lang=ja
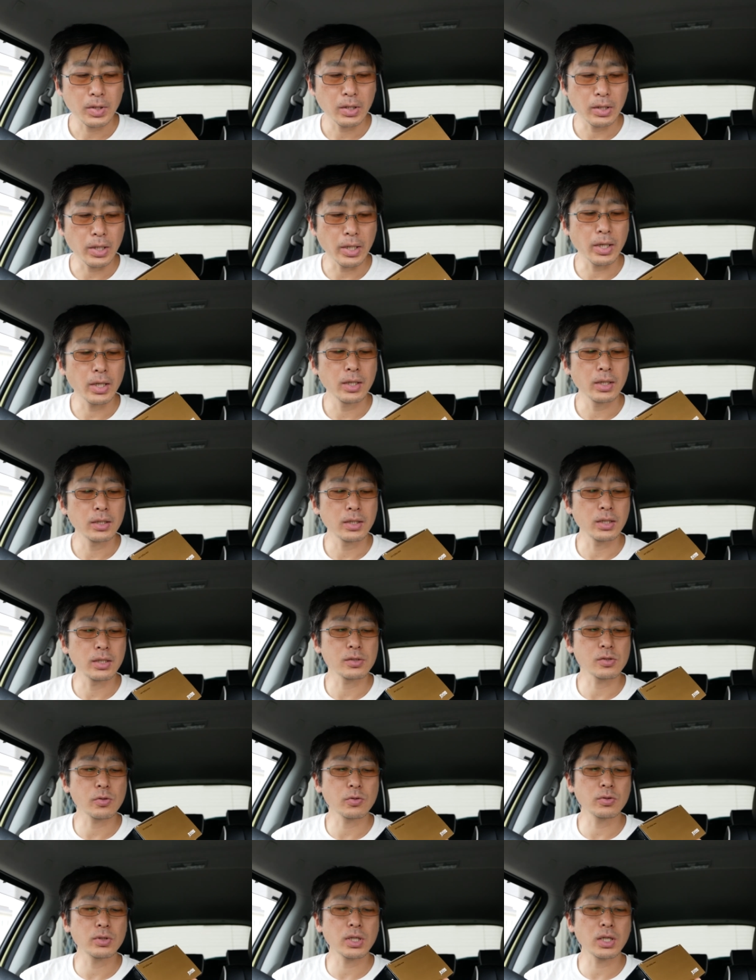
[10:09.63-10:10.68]
で、えー、
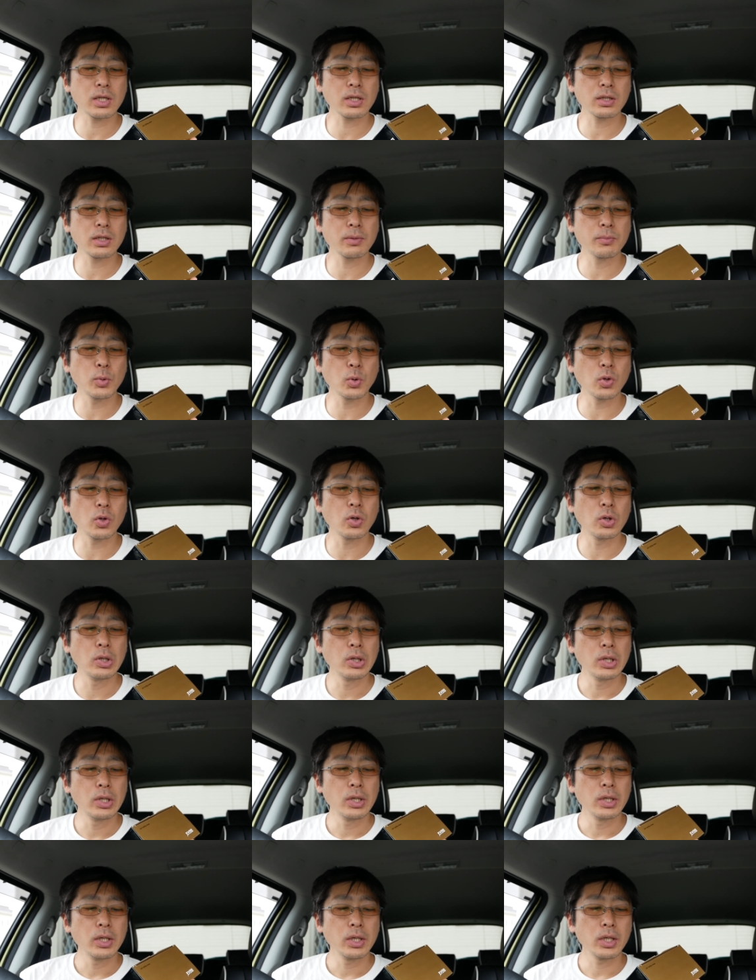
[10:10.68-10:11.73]
その中でも、
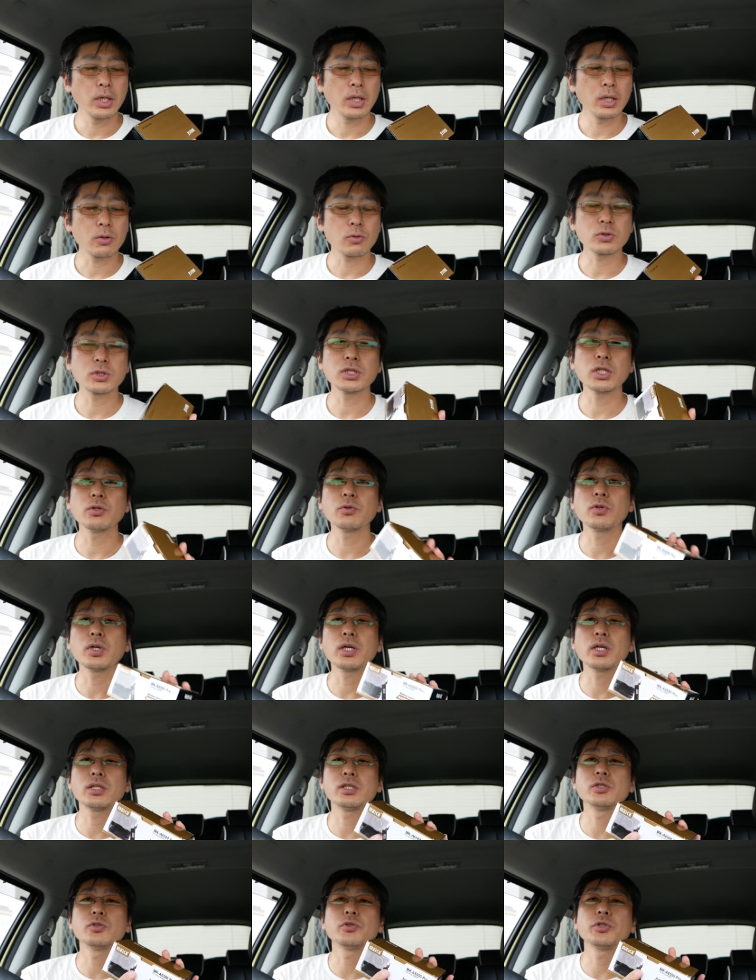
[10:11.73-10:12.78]
えー、こちらの方
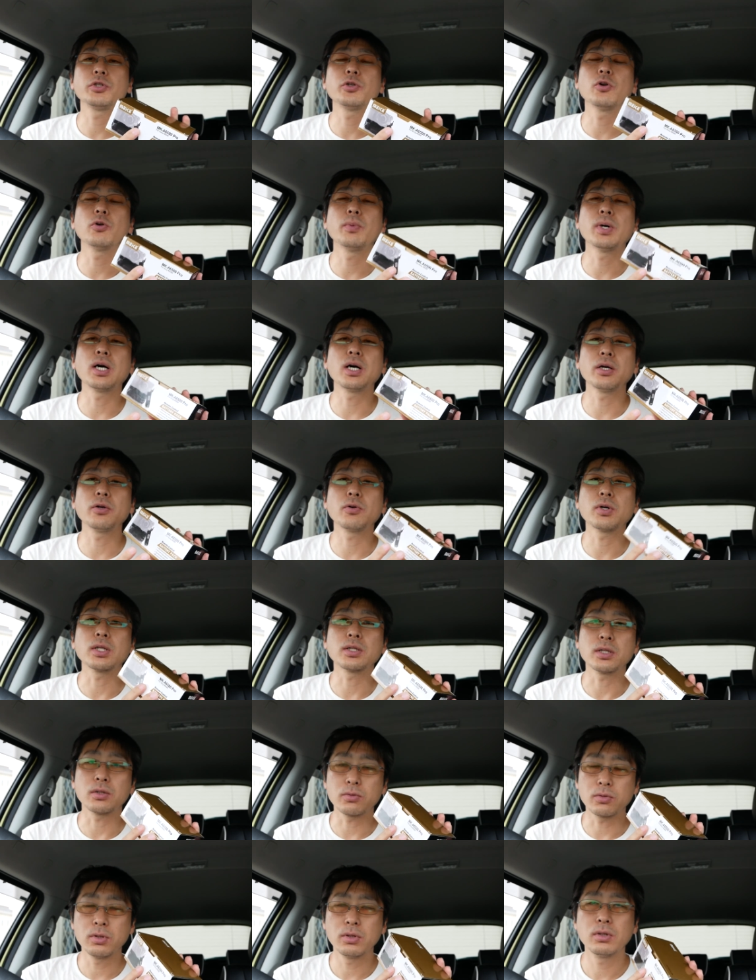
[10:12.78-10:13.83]
が非常に評判が良かっ
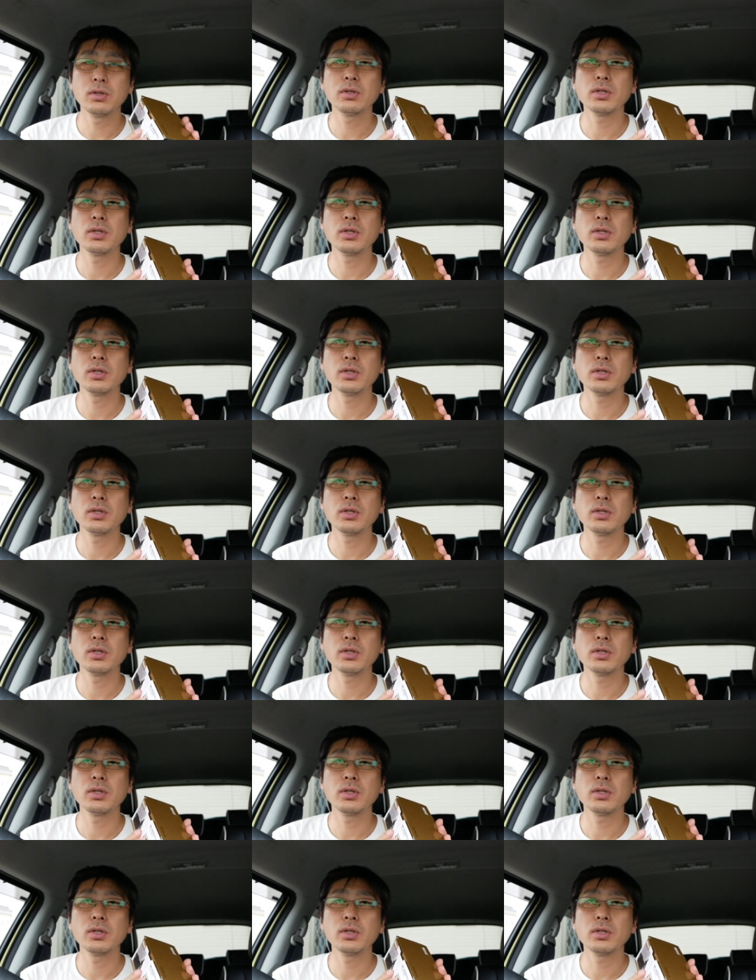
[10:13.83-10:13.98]
たと。